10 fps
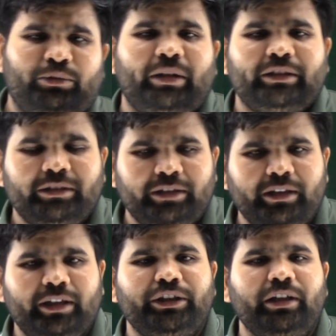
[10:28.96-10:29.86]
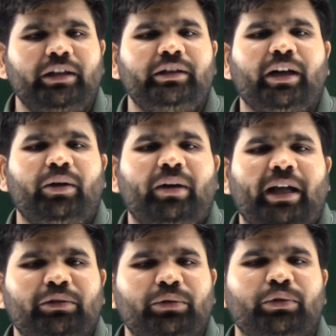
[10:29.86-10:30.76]
थोड़ा जी ज़िंदगी जी लेने दिया करो
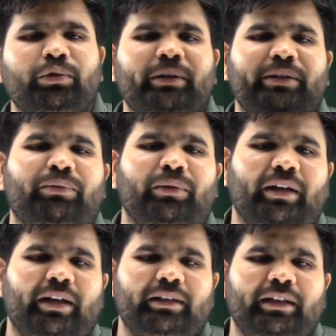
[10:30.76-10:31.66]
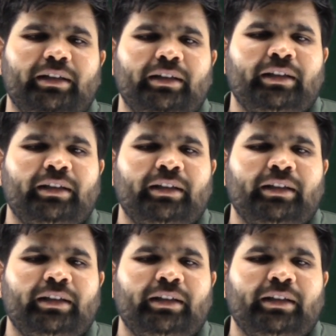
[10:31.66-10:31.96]
रात को दो दो बजे फ़ोन लगाते हैं